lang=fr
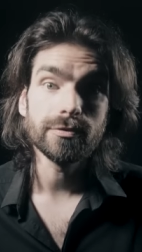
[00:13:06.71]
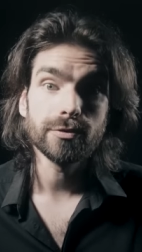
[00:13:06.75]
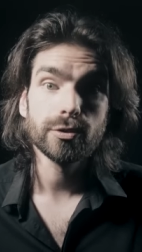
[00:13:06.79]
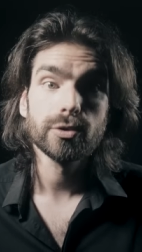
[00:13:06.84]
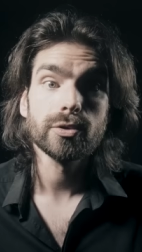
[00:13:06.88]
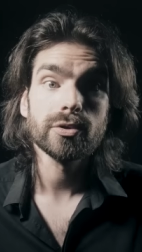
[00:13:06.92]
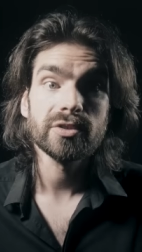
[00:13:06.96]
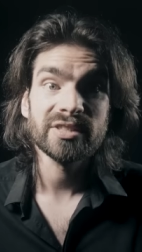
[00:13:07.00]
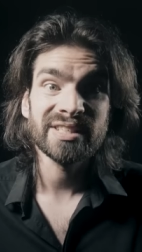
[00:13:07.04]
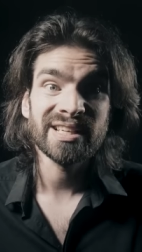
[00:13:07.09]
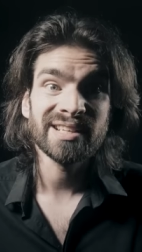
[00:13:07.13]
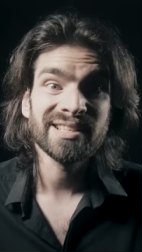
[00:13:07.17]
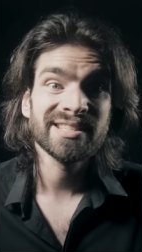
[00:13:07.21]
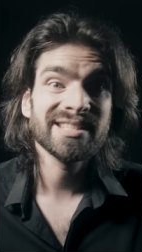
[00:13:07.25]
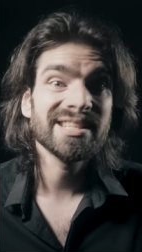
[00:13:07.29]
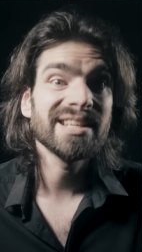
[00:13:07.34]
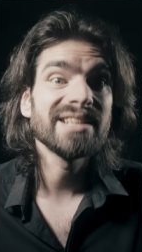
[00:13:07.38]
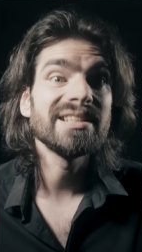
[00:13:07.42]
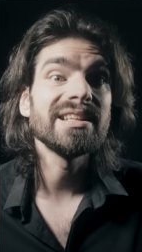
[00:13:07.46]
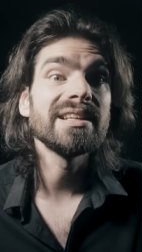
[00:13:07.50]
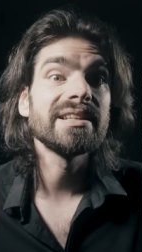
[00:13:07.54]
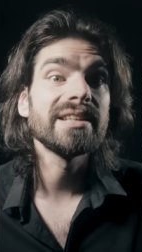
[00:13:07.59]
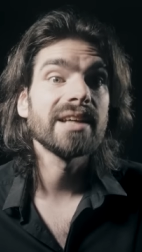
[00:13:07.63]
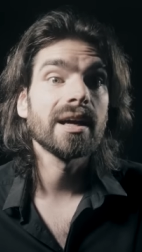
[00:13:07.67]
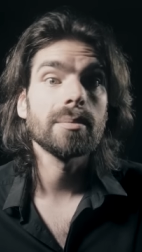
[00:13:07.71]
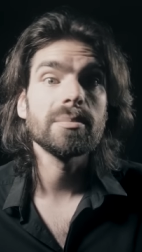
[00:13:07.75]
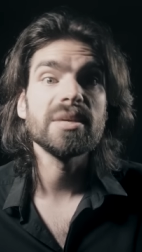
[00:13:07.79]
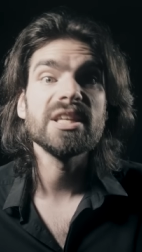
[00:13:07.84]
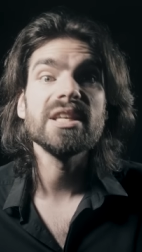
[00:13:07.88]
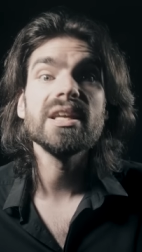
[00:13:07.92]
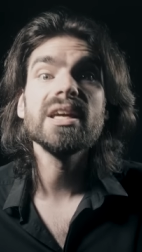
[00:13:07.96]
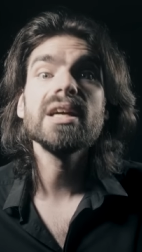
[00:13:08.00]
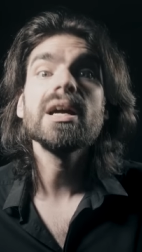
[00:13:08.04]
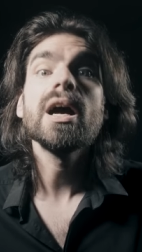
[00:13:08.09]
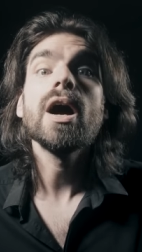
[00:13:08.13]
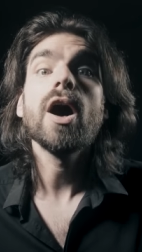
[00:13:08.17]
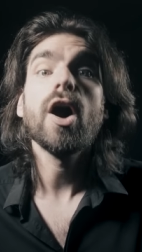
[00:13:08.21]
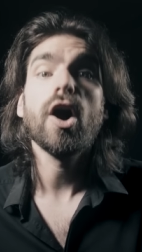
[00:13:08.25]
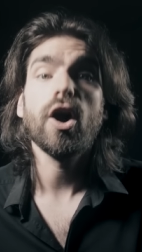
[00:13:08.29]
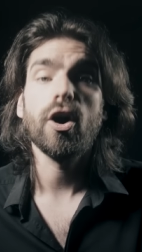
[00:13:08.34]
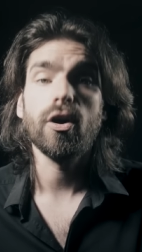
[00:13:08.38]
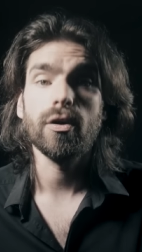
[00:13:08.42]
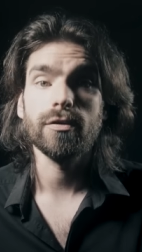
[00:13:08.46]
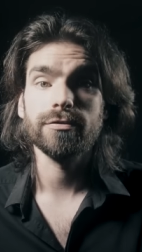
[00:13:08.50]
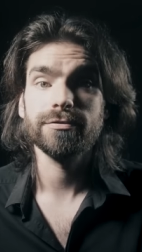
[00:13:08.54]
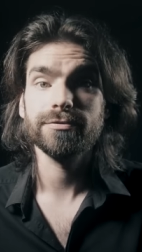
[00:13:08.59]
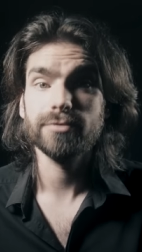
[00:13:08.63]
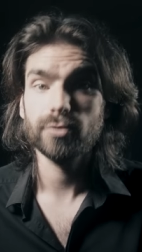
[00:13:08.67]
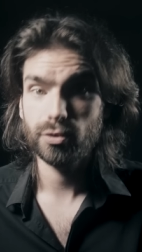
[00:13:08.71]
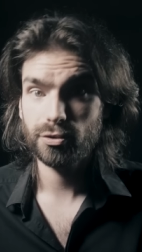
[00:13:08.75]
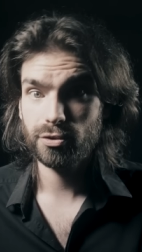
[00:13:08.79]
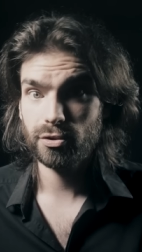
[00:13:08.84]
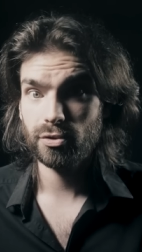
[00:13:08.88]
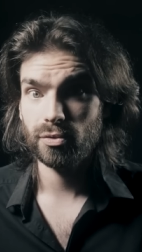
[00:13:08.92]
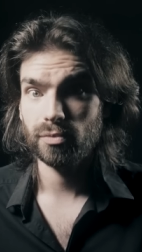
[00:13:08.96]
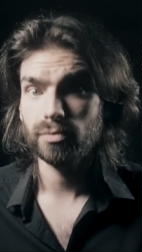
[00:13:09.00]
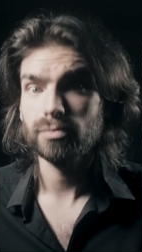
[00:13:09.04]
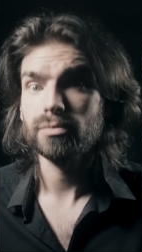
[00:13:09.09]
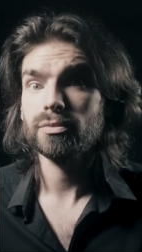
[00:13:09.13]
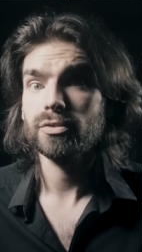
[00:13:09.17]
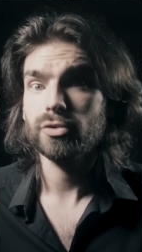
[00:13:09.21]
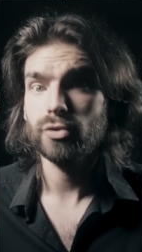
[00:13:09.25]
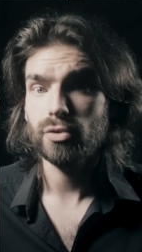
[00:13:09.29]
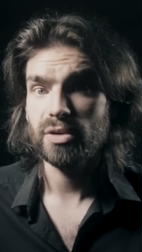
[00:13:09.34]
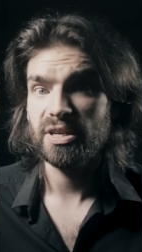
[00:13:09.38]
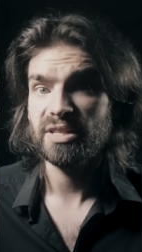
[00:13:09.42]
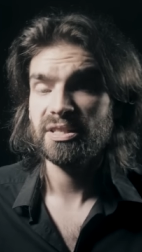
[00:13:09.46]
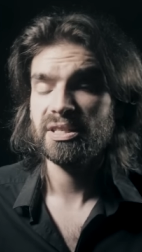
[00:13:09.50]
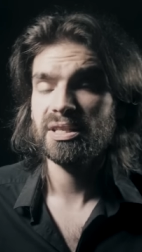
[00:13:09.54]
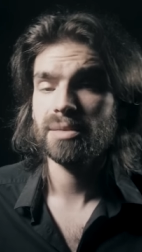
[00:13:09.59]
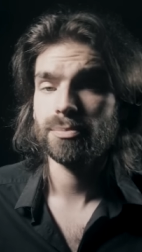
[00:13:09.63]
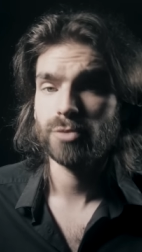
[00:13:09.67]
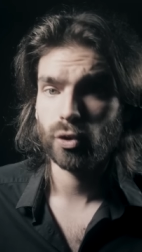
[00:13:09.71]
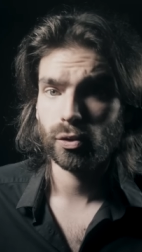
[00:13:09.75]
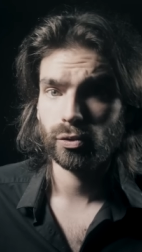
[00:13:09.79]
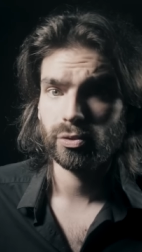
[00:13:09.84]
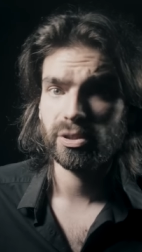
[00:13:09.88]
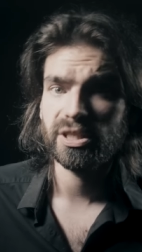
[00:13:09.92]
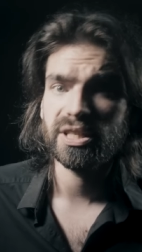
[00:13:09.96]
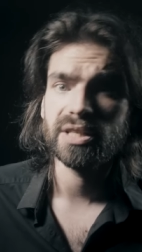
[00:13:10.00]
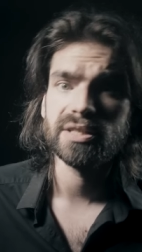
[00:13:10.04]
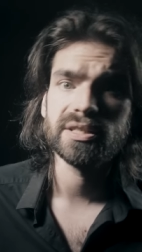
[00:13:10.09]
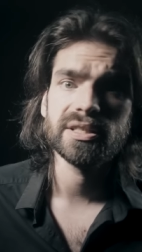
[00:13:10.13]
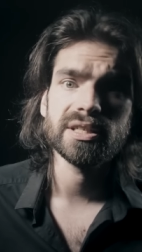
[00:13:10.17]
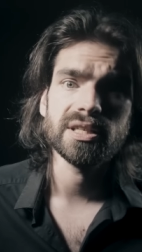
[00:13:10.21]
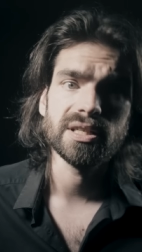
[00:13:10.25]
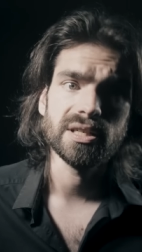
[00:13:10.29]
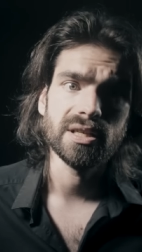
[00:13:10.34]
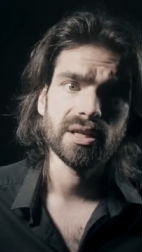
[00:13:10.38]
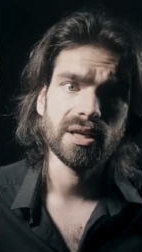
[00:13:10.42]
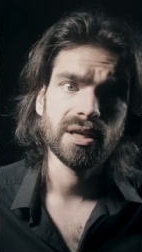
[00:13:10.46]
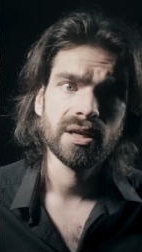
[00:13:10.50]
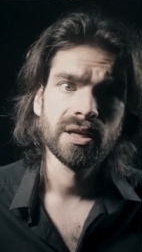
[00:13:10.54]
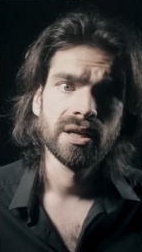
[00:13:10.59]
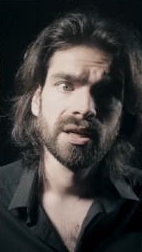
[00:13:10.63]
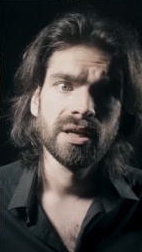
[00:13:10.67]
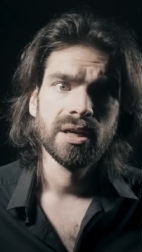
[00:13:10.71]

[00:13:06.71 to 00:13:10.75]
vu que celle-ci est déterminée en fonction de la cible qu'on lui destine